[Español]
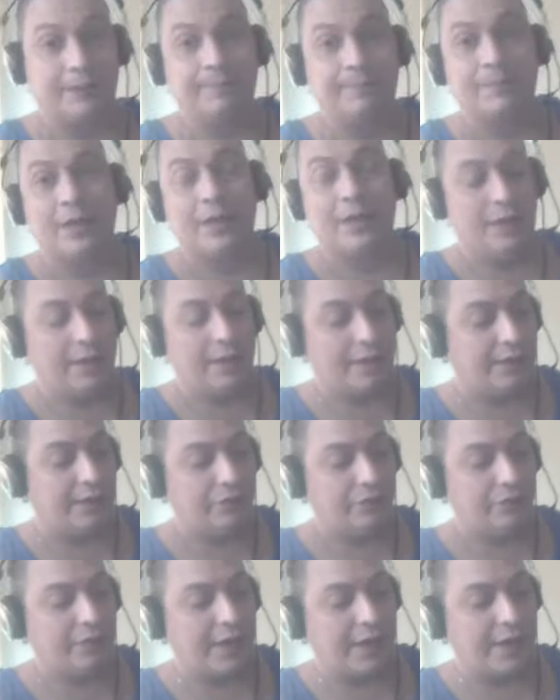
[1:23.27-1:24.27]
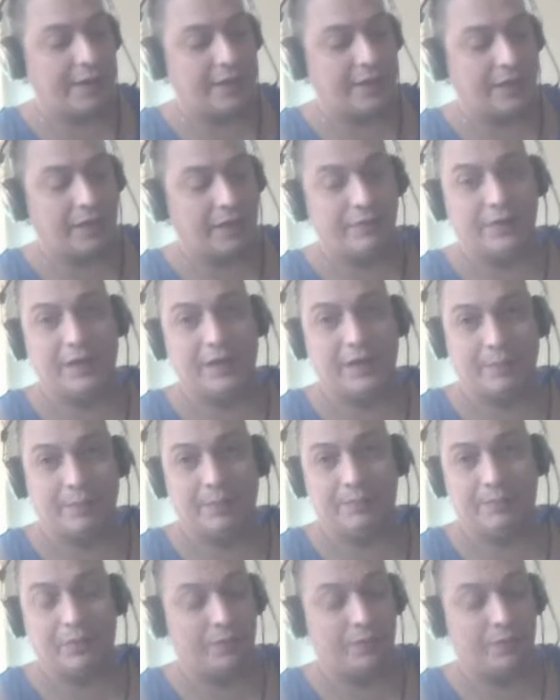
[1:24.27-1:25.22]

Entonces lo voy a ver con sentido